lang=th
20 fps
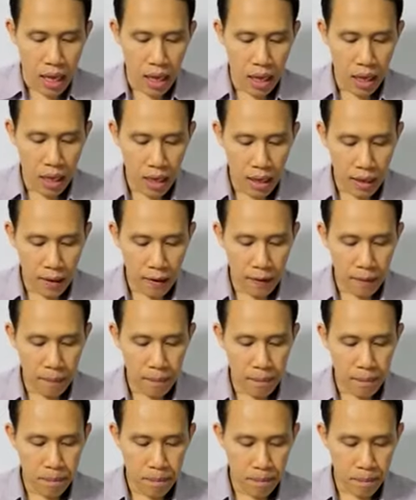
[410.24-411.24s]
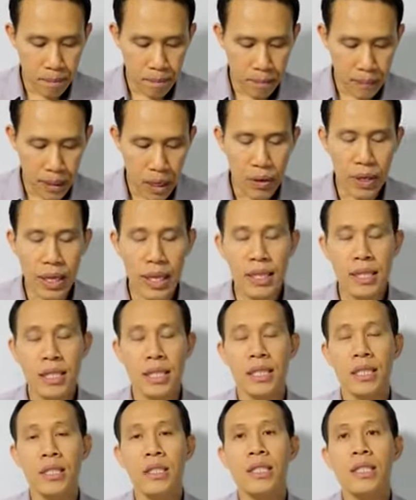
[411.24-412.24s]
เเราเห็น
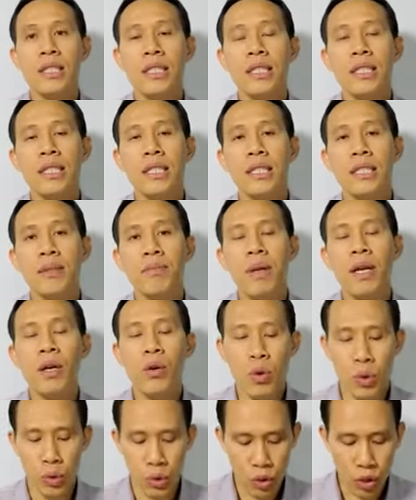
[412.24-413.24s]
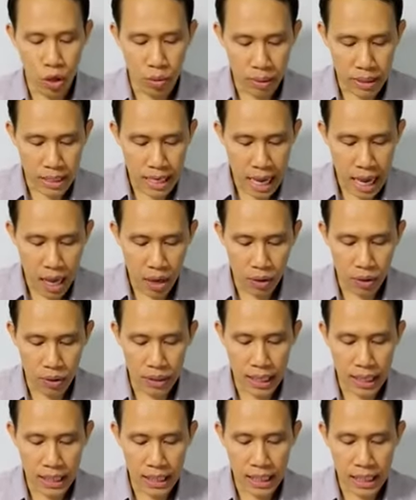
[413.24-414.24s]
ถึงพระคุณของพระเจ้า
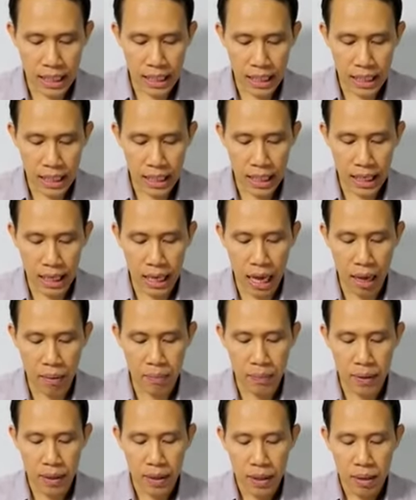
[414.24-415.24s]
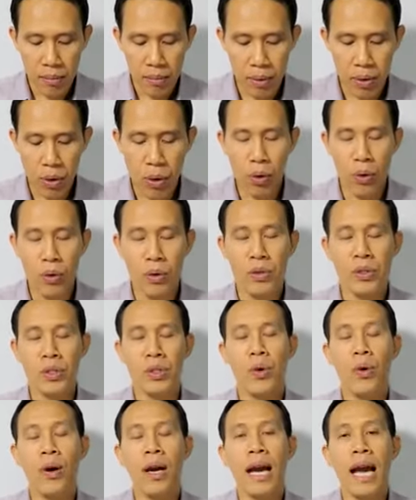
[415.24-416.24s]
ในที่นี้นะครับ พระองค์
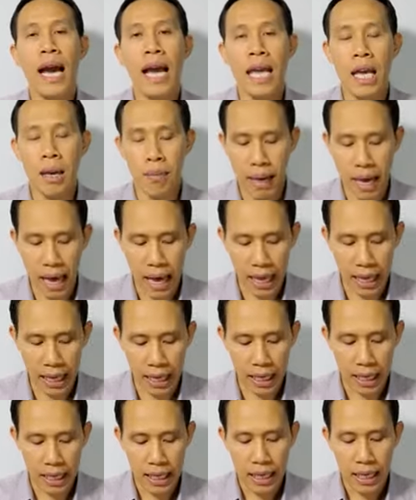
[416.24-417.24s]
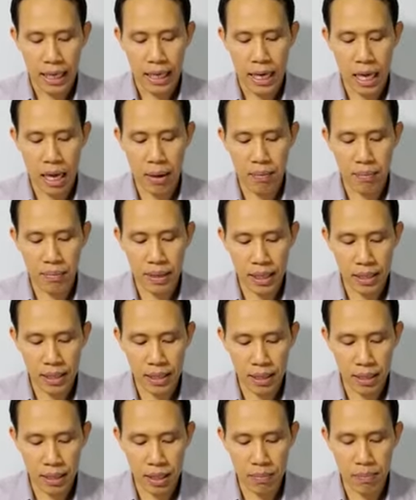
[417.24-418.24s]
ทรงให้อภัยนะครับใน
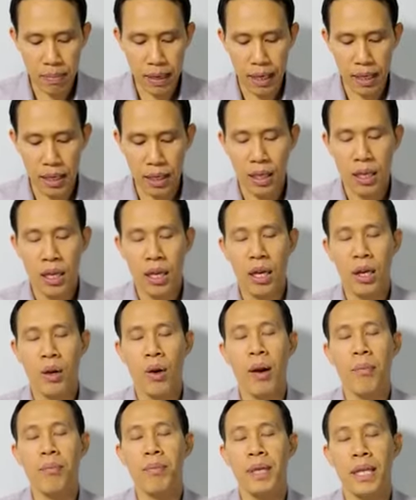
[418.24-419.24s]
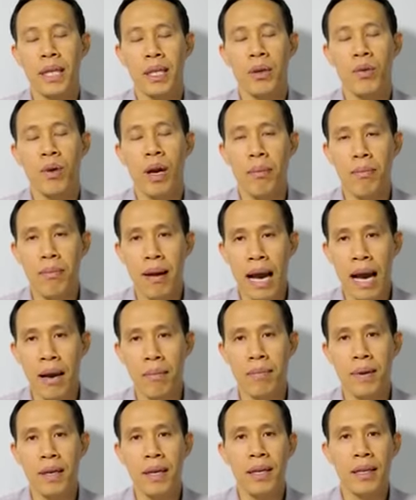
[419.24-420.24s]
สิ่งที่เป็นความผิดความบาป
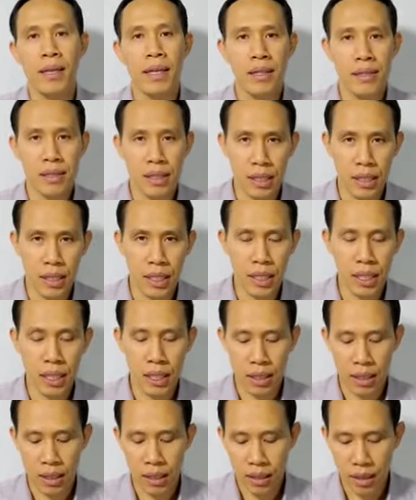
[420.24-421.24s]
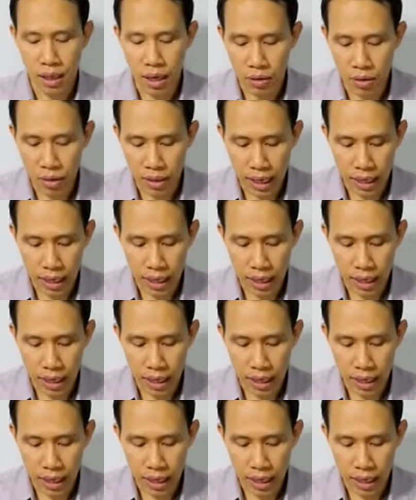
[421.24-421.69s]
ในสิ่งที่เขาเหล่า